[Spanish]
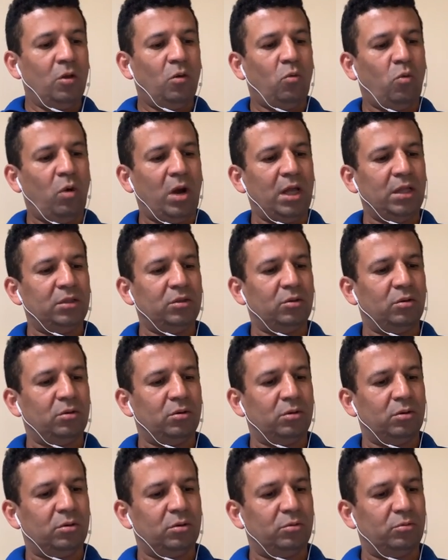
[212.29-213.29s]

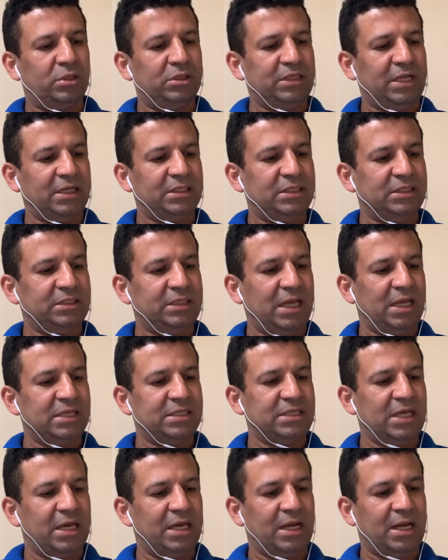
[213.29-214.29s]
cuando nuestra
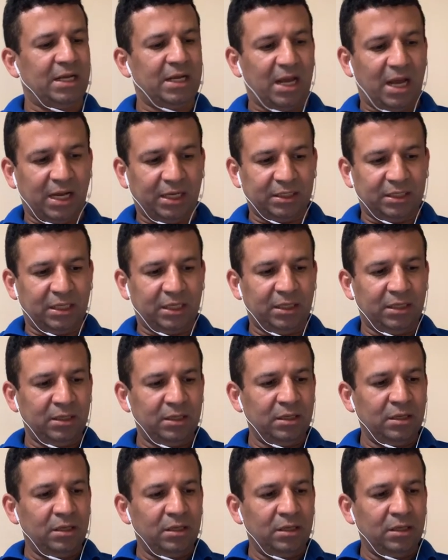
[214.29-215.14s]
existencia era carne,